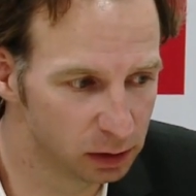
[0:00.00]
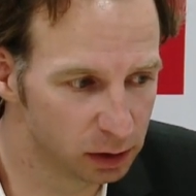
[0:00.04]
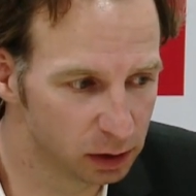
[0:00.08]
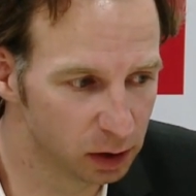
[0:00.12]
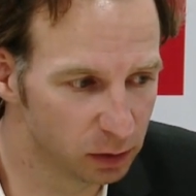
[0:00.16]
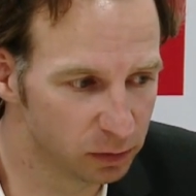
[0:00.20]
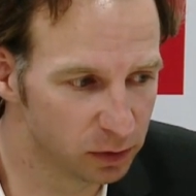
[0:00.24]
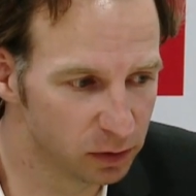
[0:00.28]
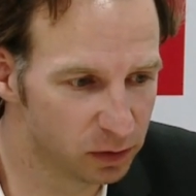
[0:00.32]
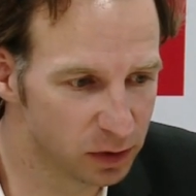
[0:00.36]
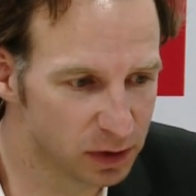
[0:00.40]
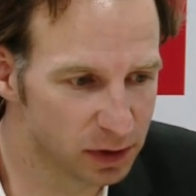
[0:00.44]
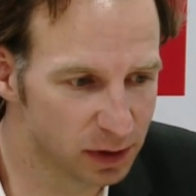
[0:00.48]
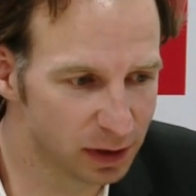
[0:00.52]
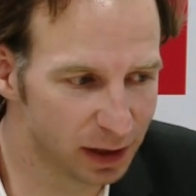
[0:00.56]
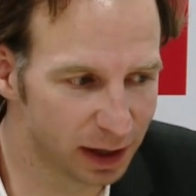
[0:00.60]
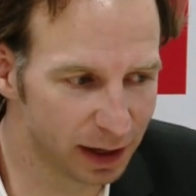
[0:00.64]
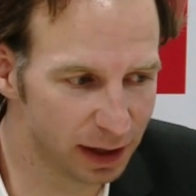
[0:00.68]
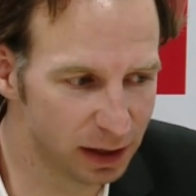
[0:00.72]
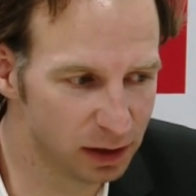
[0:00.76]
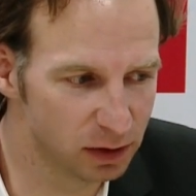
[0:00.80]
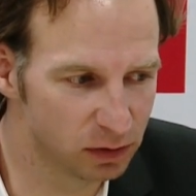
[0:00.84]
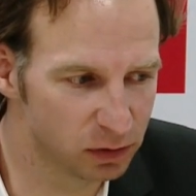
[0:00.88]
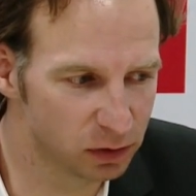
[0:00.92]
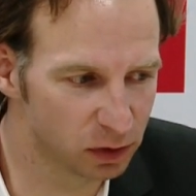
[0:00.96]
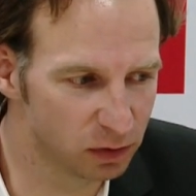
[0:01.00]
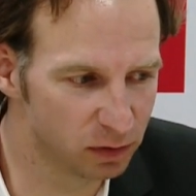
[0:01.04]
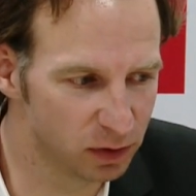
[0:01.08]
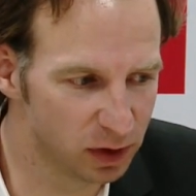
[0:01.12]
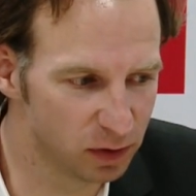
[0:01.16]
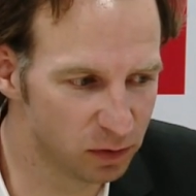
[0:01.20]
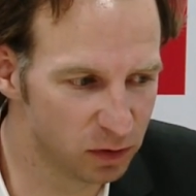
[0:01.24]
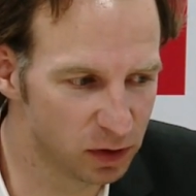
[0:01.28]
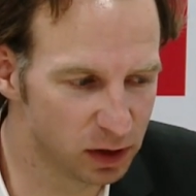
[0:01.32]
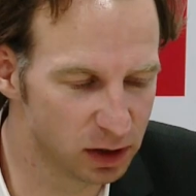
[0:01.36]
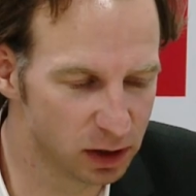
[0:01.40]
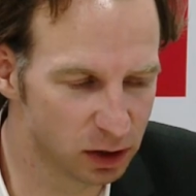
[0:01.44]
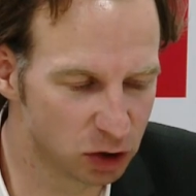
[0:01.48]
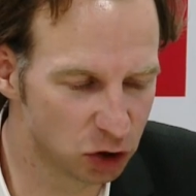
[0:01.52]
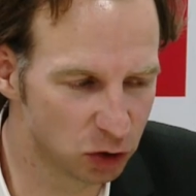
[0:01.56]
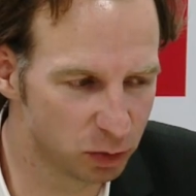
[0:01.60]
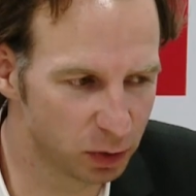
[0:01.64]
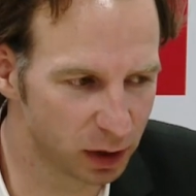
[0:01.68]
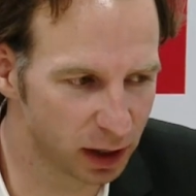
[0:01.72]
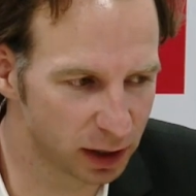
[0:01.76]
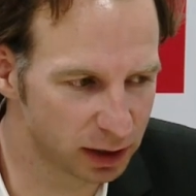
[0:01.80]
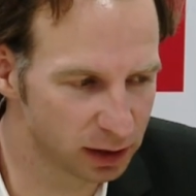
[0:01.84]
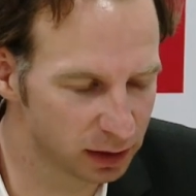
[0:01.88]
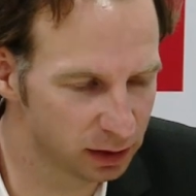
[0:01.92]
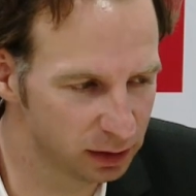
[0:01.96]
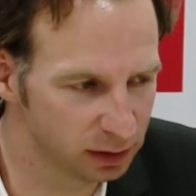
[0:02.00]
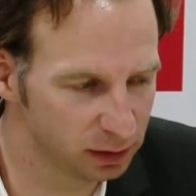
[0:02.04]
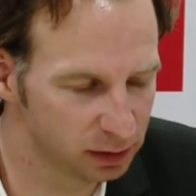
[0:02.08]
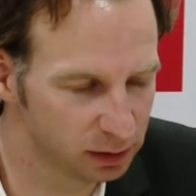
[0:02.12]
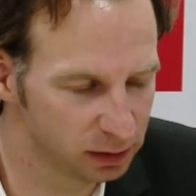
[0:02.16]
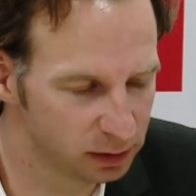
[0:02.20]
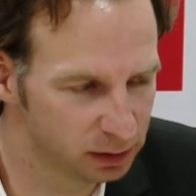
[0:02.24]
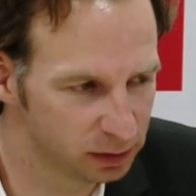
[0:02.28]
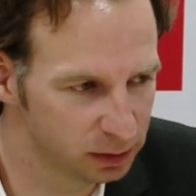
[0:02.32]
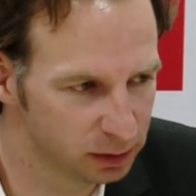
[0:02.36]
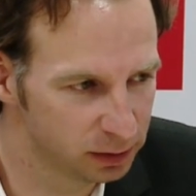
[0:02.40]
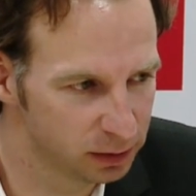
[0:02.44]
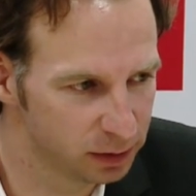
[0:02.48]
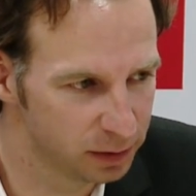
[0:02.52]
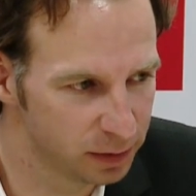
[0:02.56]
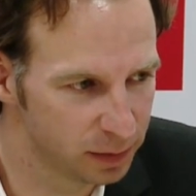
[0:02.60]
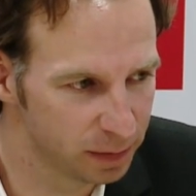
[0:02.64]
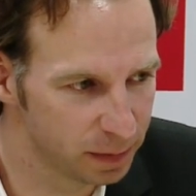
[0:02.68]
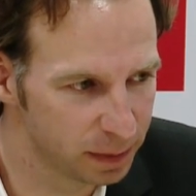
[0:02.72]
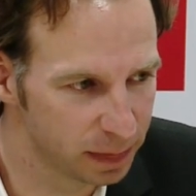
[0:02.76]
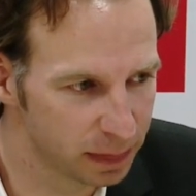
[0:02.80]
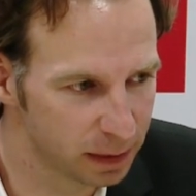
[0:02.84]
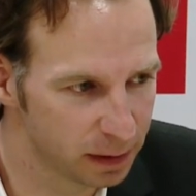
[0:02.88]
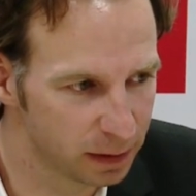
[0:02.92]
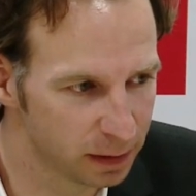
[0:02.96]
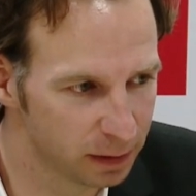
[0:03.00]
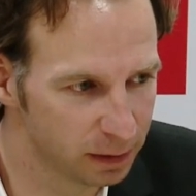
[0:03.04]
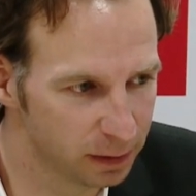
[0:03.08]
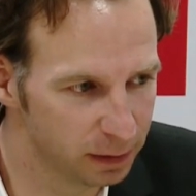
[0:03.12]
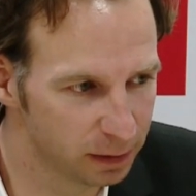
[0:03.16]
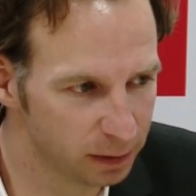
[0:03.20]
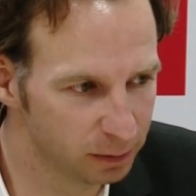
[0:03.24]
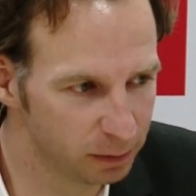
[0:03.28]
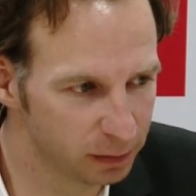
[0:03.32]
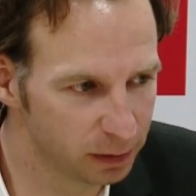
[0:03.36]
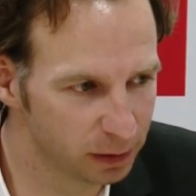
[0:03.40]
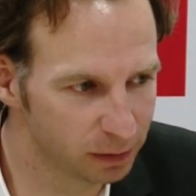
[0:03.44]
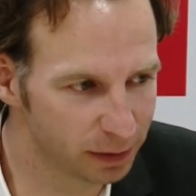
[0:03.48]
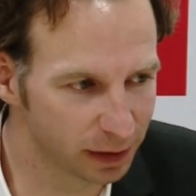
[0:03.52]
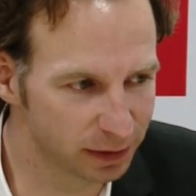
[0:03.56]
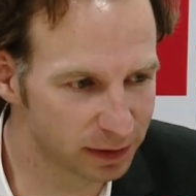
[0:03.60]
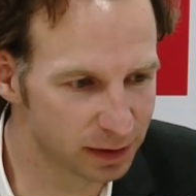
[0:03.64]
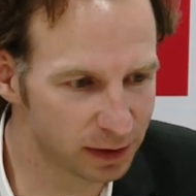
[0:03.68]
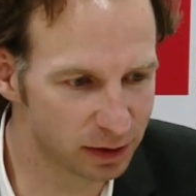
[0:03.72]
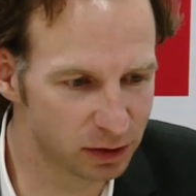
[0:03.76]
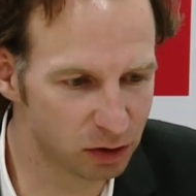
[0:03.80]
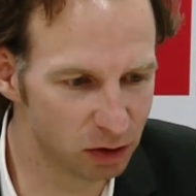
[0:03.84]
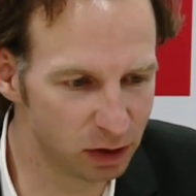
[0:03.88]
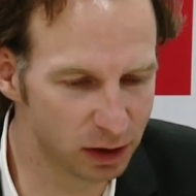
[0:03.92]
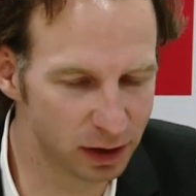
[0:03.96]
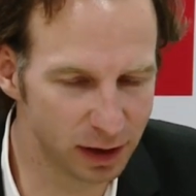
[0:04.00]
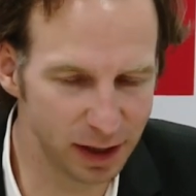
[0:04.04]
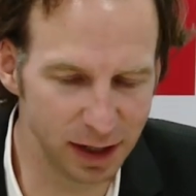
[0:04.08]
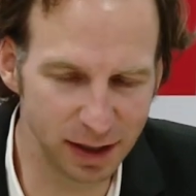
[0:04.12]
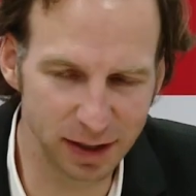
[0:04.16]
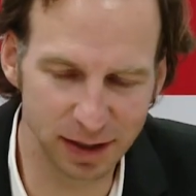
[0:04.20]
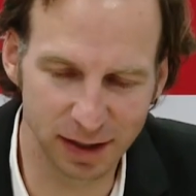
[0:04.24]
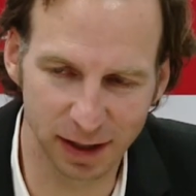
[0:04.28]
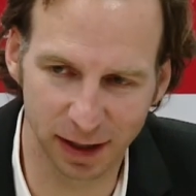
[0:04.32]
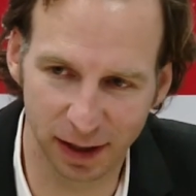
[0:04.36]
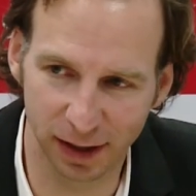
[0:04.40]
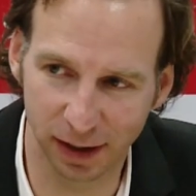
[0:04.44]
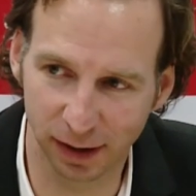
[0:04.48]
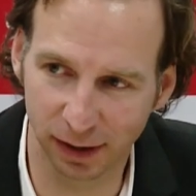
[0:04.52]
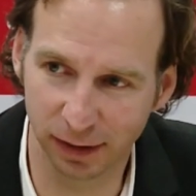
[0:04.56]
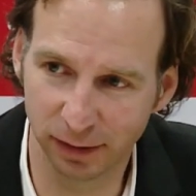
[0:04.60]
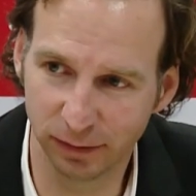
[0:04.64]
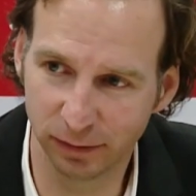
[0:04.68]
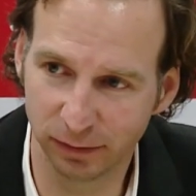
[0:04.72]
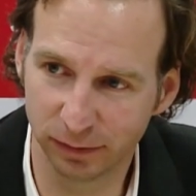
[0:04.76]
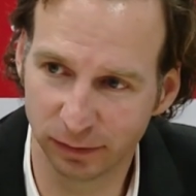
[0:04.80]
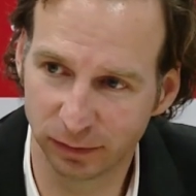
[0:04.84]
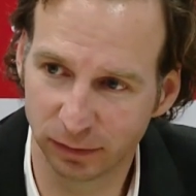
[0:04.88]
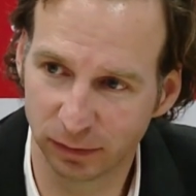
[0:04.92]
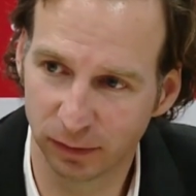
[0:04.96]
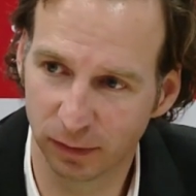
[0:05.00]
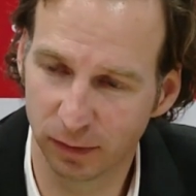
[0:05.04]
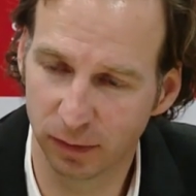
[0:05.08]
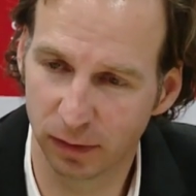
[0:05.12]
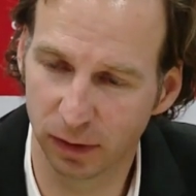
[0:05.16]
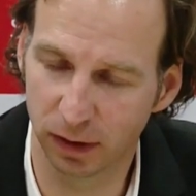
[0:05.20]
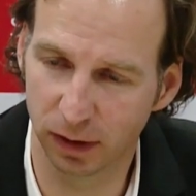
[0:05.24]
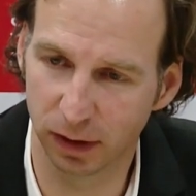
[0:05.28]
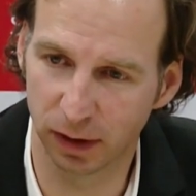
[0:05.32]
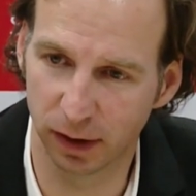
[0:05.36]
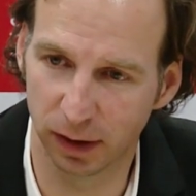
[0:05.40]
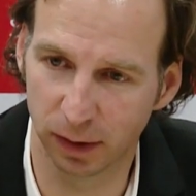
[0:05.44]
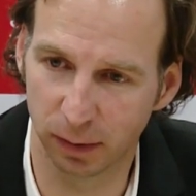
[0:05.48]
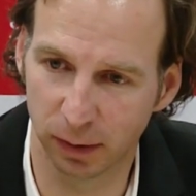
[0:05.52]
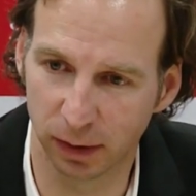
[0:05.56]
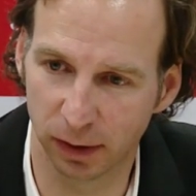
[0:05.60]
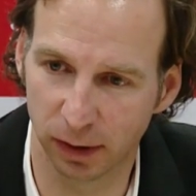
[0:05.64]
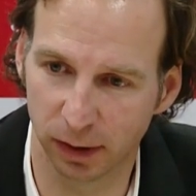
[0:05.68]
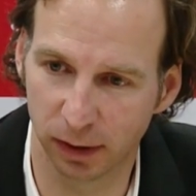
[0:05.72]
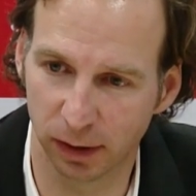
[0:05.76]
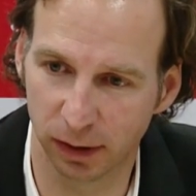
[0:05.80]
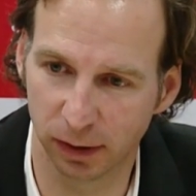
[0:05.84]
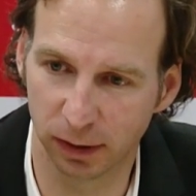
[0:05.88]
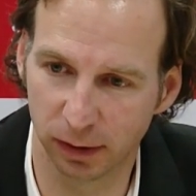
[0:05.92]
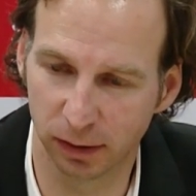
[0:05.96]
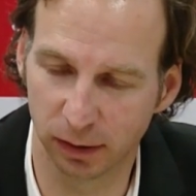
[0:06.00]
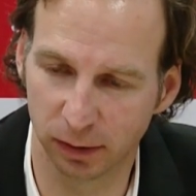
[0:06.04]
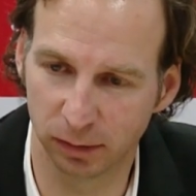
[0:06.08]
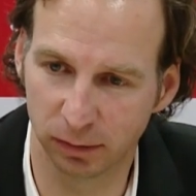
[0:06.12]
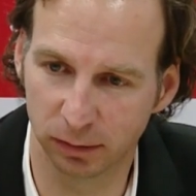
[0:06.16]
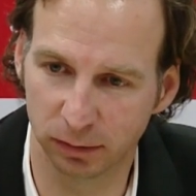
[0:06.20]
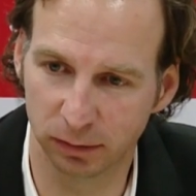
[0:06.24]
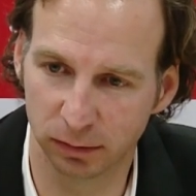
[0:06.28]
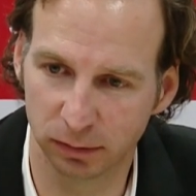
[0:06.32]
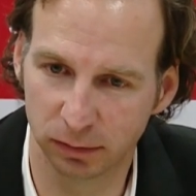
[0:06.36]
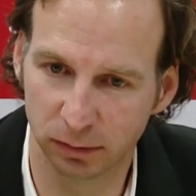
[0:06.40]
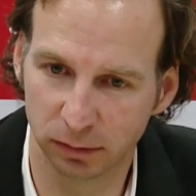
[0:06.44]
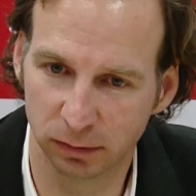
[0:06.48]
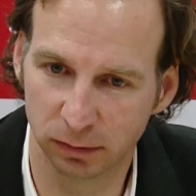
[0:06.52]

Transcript: glaube, wir wissen alle, von wem wir hier sprechen. Ähm, ich werde es natürlich nicht sagen, aber ähm,